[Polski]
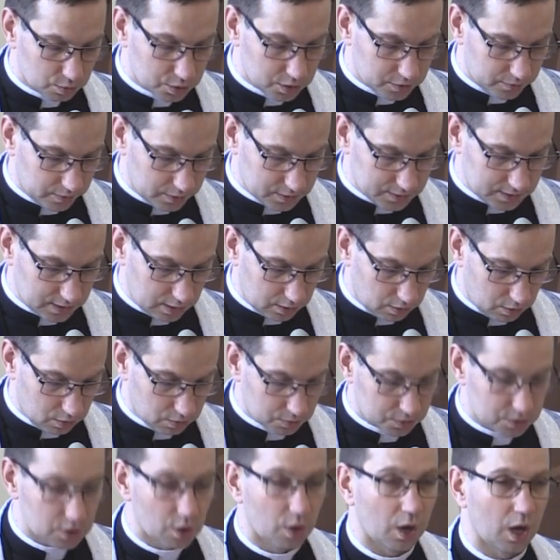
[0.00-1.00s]

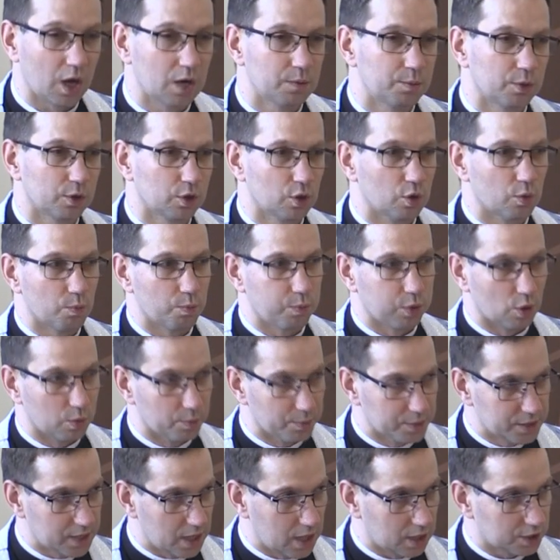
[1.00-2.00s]
uświęcającą albo ją
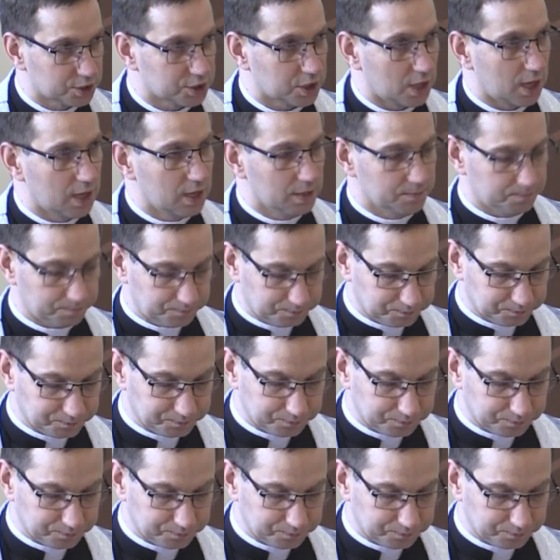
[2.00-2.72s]
pomnaża